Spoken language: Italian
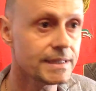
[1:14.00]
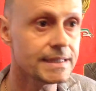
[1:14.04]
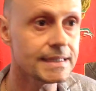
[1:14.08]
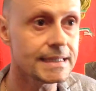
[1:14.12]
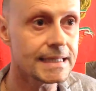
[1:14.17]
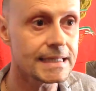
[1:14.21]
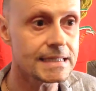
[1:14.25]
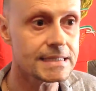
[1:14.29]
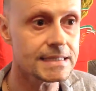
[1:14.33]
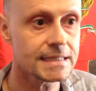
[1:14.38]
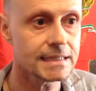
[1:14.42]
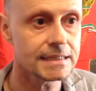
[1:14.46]
in
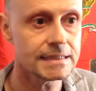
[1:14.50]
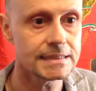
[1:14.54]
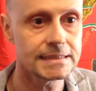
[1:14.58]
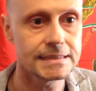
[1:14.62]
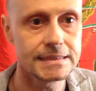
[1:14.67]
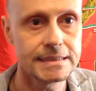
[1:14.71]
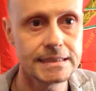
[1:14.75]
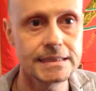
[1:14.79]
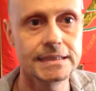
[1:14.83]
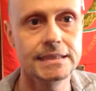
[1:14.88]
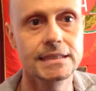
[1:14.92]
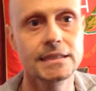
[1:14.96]
tasca
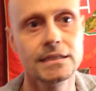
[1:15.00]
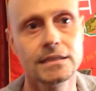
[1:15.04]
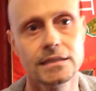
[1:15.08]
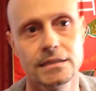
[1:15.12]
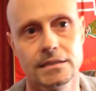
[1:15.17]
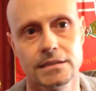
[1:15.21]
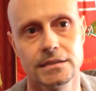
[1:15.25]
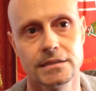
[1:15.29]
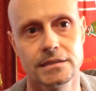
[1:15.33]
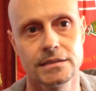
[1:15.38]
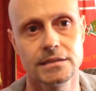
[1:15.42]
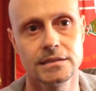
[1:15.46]
di
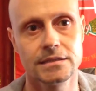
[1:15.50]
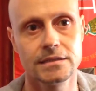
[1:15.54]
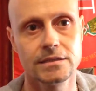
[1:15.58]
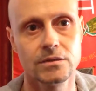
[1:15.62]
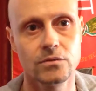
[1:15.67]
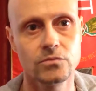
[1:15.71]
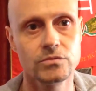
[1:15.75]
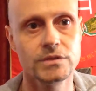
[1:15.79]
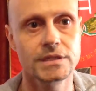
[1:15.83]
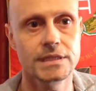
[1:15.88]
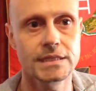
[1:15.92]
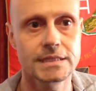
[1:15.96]
eh,
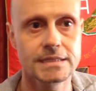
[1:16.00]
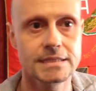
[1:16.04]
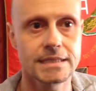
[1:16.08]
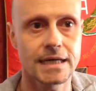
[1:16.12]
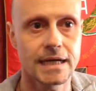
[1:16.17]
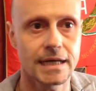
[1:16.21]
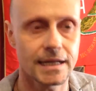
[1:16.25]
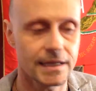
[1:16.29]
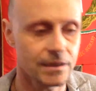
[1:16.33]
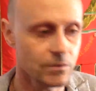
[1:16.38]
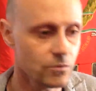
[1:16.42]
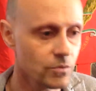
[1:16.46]

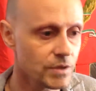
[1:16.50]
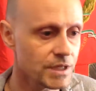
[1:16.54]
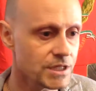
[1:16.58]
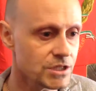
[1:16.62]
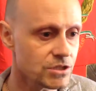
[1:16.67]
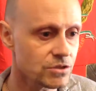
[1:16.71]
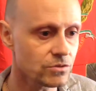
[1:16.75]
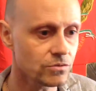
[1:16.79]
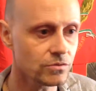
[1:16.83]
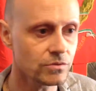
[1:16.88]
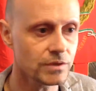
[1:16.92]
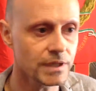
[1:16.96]
utilizzare
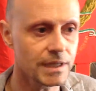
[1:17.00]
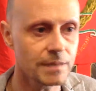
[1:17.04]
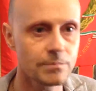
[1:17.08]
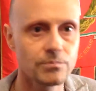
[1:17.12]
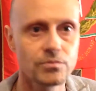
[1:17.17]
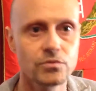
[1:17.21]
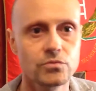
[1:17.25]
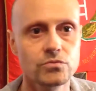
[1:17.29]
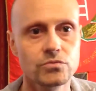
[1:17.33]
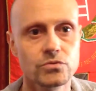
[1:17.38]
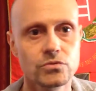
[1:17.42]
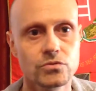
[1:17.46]
questo e
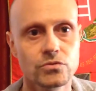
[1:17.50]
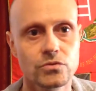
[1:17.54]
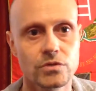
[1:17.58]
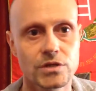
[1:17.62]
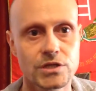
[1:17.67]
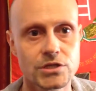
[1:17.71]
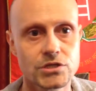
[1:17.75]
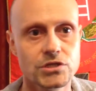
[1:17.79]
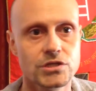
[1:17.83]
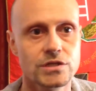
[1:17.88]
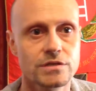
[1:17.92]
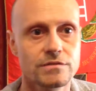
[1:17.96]
appunto
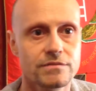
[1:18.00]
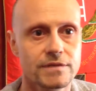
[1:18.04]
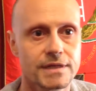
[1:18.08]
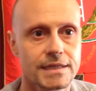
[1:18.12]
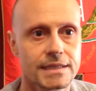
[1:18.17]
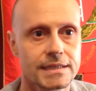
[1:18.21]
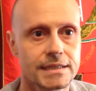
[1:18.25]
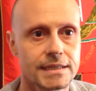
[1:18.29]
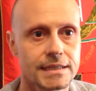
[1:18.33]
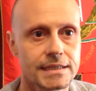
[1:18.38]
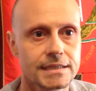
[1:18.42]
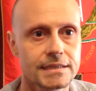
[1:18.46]

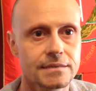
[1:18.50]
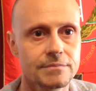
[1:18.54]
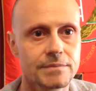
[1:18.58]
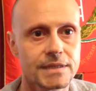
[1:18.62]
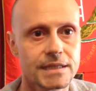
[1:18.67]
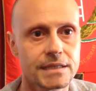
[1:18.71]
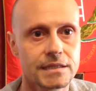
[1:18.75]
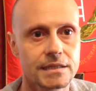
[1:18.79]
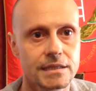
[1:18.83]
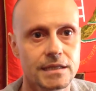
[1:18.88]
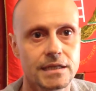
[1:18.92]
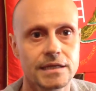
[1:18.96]
ricevere
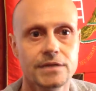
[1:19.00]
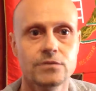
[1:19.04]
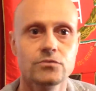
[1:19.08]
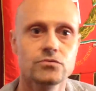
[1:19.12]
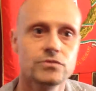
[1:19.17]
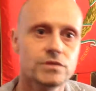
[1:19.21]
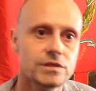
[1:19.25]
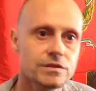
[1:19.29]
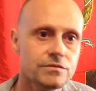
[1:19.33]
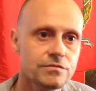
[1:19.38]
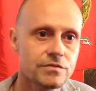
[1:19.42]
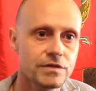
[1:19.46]
direttamente le
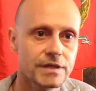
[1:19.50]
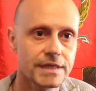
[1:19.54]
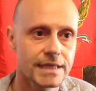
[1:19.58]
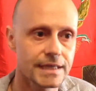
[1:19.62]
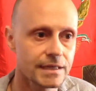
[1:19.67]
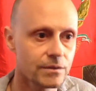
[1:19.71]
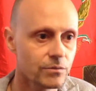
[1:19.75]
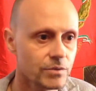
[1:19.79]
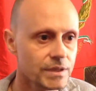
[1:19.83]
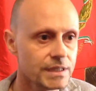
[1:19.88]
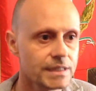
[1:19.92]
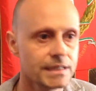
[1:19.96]

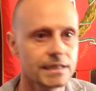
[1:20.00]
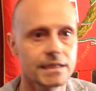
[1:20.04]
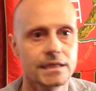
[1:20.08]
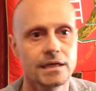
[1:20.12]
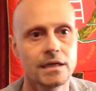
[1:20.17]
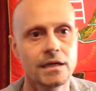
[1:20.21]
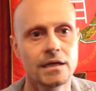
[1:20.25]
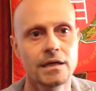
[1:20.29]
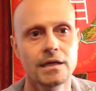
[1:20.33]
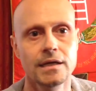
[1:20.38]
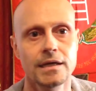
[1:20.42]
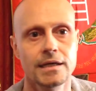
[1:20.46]
notifiche, quindi
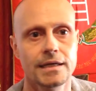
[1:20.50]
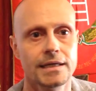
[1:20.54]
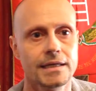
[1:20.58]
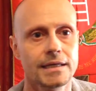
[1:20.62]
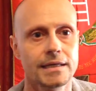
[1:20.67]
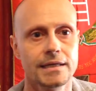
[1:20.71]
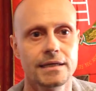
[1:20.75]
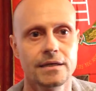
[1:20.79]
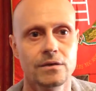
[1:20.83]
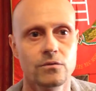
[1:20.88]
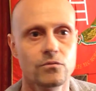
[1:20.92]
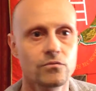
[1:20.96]

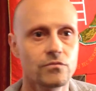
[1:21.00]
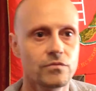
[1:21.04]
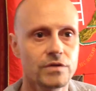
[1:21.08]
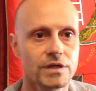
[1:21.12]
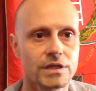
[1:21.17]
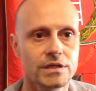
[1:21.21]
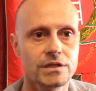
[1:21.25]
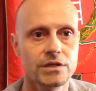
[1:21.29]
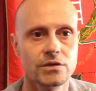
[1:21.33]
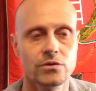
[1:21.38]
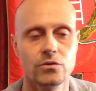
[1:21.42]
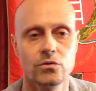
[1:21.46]
eh, un
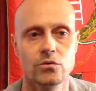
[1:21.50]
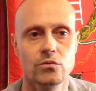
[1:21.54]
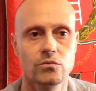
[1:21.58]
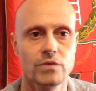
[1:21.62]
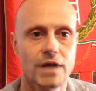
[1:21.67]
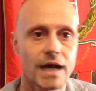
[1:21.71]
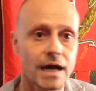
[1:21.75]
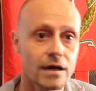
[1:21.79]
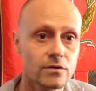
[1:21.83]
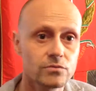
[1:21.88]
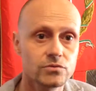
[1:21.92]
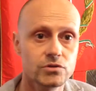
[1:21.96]
video,
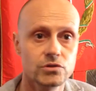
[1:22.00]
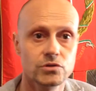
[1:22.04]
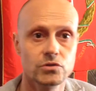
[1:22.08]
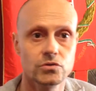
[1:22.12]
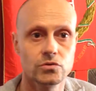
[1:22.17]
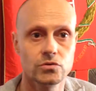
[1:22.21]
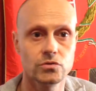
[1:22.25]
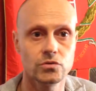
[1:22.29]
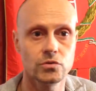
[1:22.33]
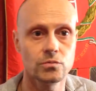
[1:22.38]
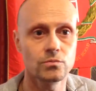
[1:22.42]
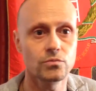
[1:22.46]
un audio
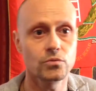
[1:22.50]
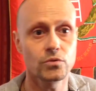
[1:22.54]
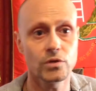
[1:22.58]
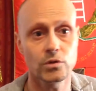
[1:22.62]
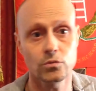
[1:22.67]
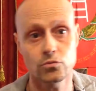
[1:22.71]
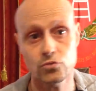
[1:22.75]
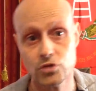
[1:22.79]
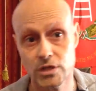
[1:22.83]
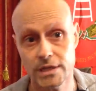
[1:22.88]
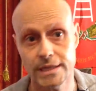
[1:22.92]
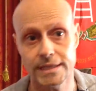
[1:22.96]

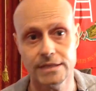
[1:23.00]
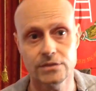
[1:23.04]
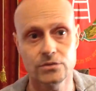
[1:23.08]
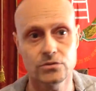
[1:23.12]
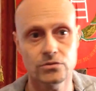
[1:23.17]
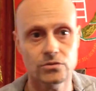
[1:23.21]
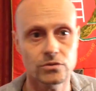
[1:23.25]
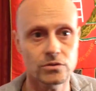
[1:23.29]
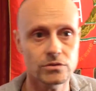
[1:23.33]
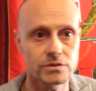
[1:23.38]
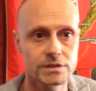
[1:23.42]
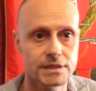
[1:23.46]
oppure un
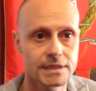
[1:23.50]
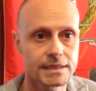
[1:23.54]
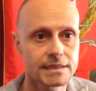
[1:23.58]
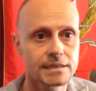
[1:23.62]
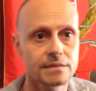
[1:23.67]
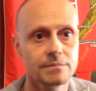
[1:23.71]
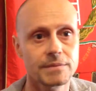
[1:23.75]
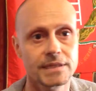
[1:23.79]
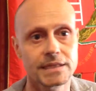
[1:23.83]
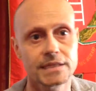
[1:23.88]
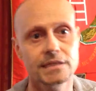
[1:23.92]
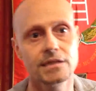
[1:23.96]
scritto
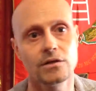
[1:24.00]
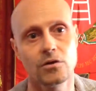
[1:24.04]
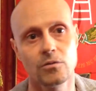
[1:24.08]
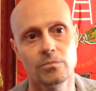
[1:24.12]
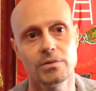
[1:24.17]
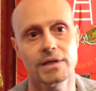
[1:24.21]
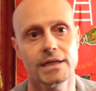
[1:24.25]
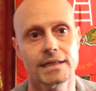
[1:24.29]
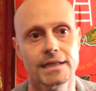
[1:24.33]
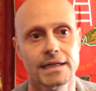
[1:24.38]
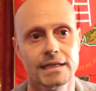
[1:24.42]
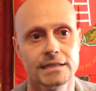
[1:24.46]
direttamente
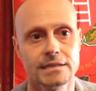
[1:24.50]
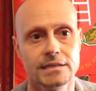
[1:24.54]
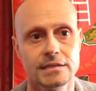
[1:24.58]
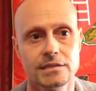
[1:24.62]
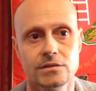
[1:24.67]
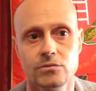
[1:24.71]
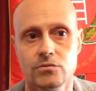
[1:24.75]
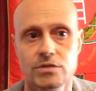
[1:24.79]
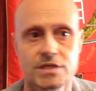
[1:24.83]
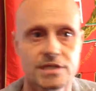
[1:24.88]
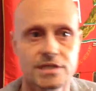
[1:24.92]
dell'opera d'arte di cui